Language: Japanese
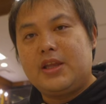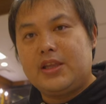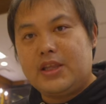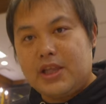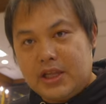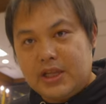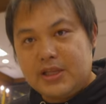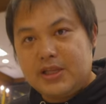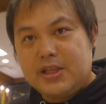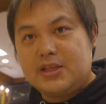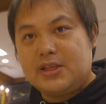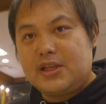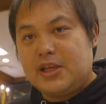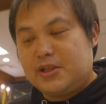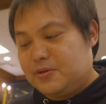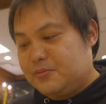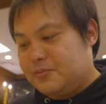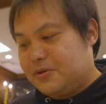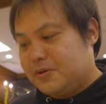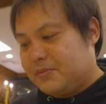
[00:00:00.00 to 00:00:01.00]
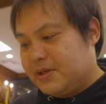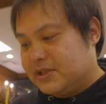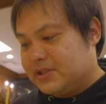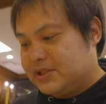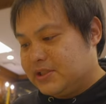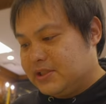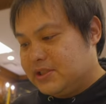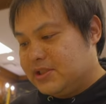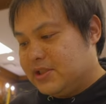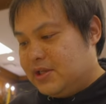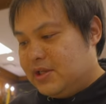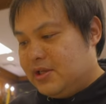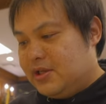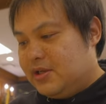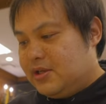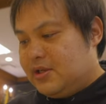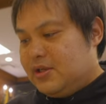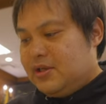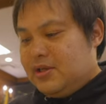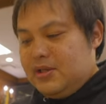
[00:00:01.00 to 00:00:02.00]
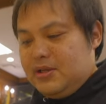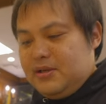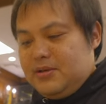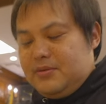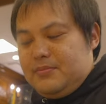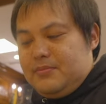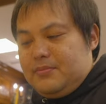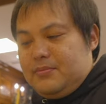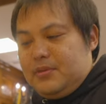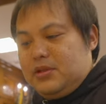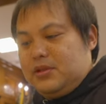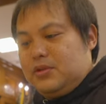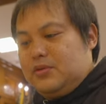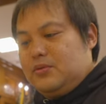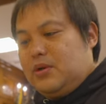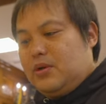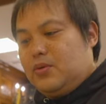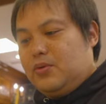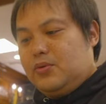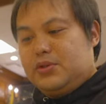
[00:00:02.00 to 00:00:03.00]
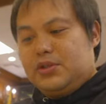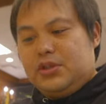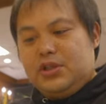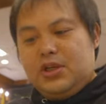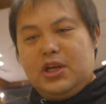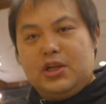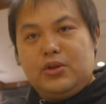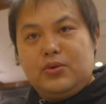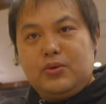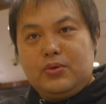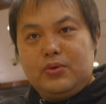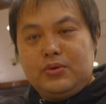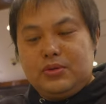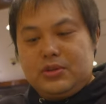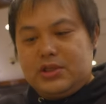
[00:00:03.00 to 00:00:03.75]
いただいていきたいと思いますまずはこちらの